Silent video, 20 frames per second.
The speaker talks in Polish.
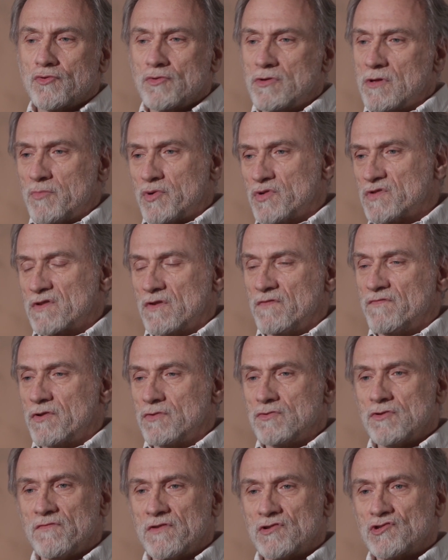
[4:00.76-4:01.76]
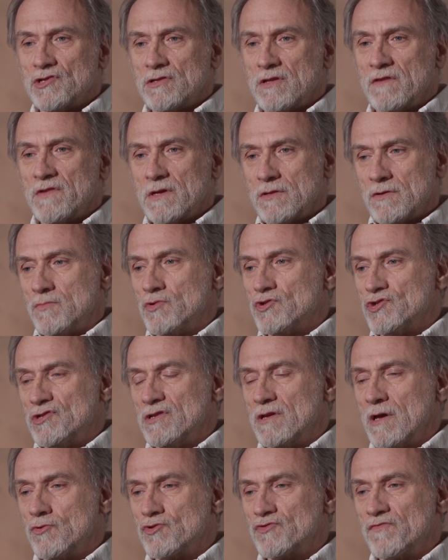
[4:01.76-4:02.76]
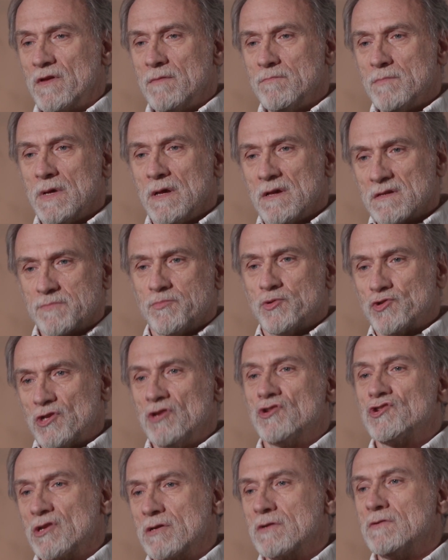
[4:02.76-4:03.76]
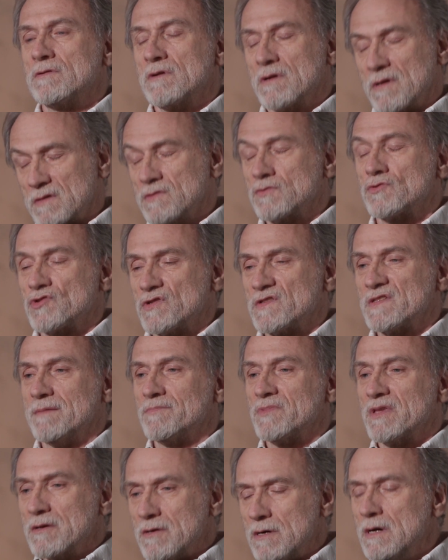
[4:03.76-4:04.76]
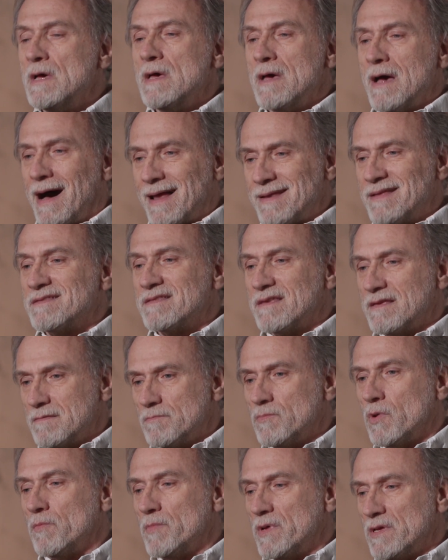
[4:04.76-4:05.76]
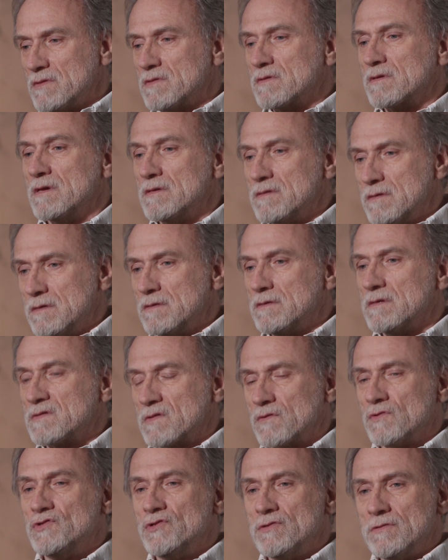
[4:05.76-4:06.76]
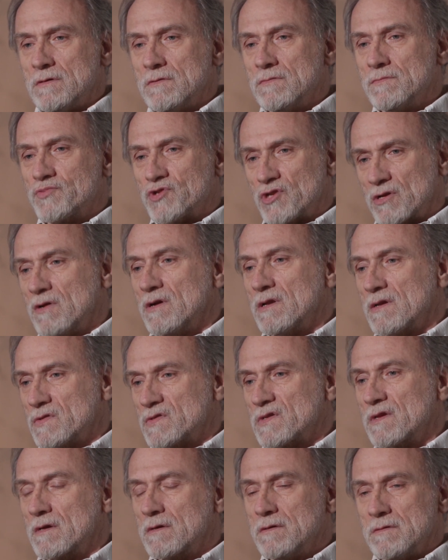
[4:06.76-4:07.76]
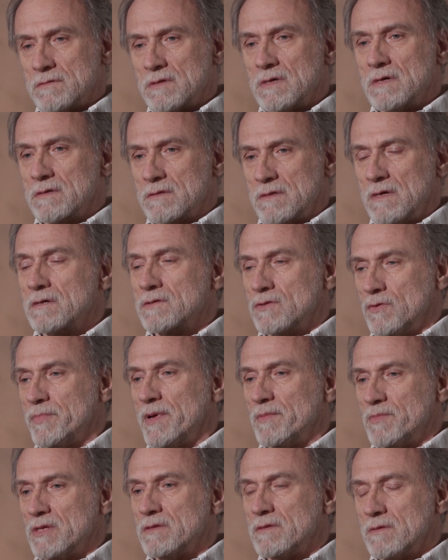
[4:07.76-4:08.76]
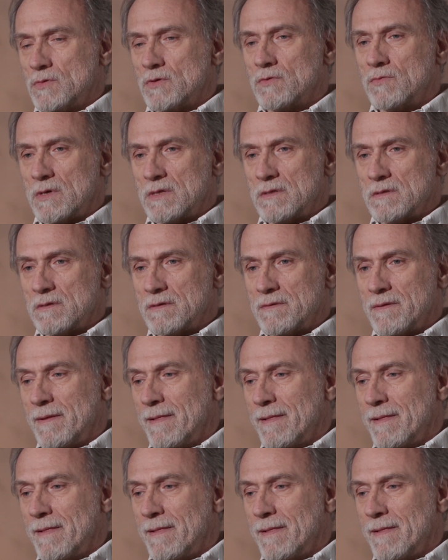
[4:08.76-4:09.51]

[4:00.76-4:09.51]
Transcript: trudno było skonfrontować, czy te wiadomości ja już wiem z późniejszego okresu, czy z tamtego, ale ten moment, kiedy idę z rodziną przy Kochanowskiego, tak, tak, to pamiętam dokładnie.